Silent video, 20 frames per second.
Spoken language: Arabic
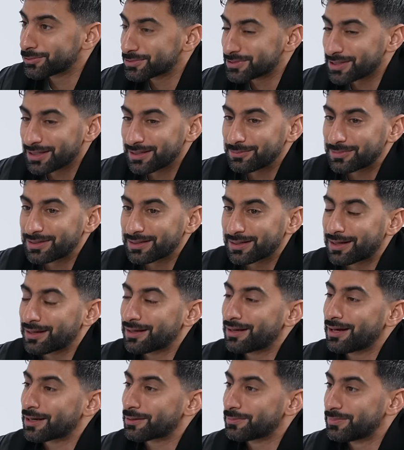توصل يمكن
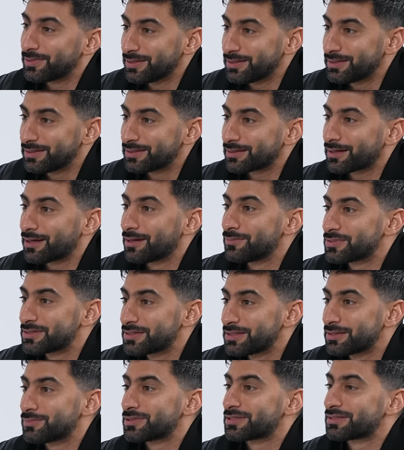40
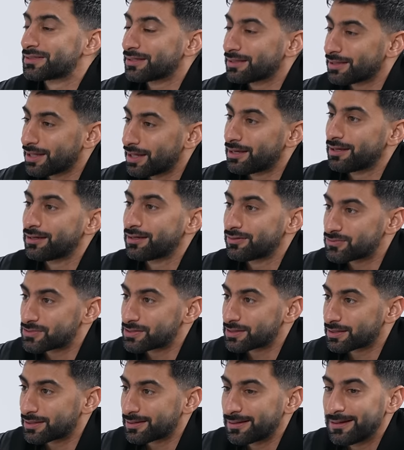50 مشتغل على
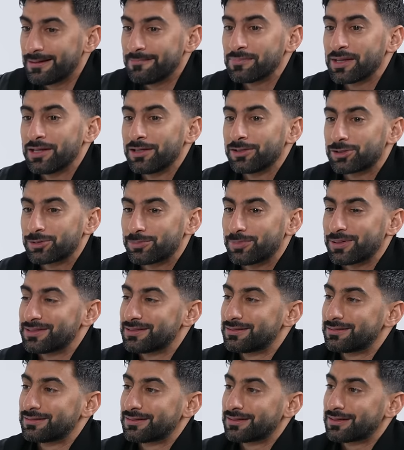نفسك تبغى
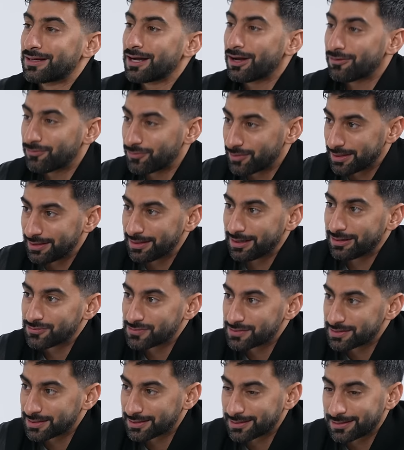كافئ
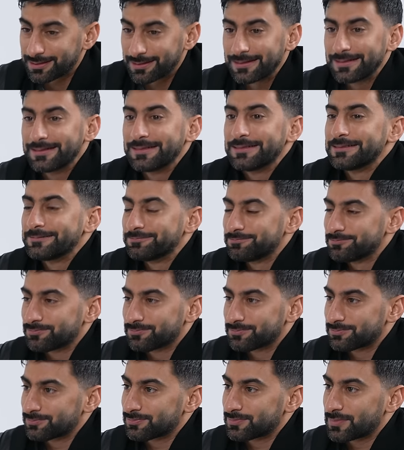نفسك مم.
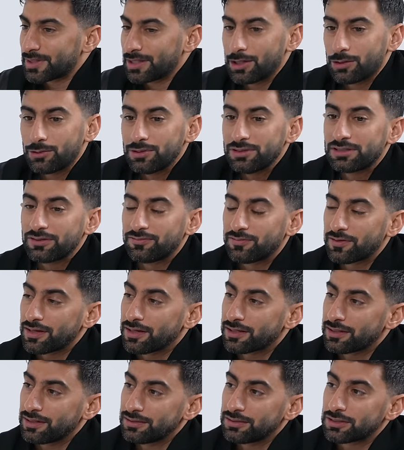لو انت
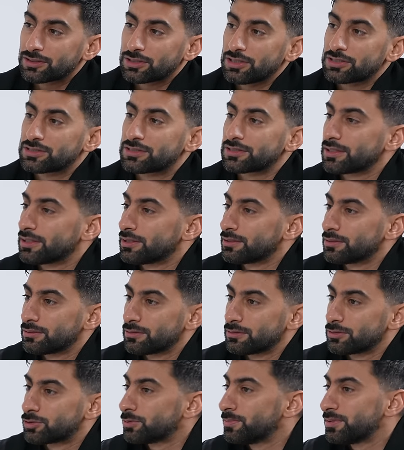فراري عندك 20
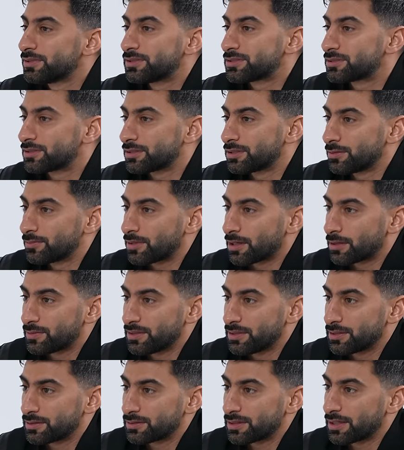شو بتشتري يوم
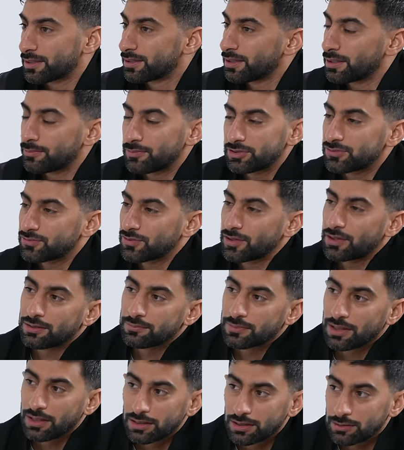40 طيار مش
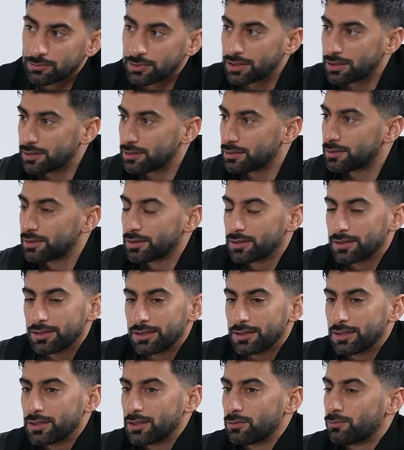فاهم يعني وين
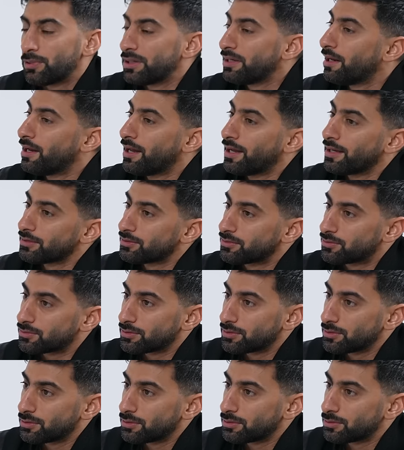مم. وين الحد
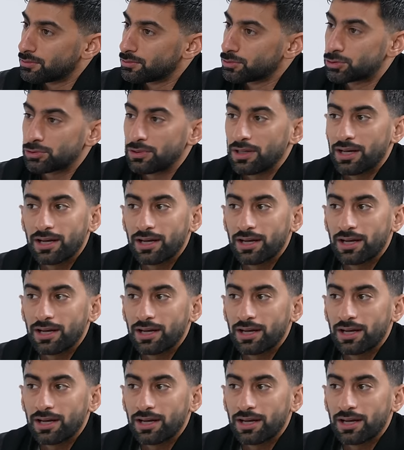وشو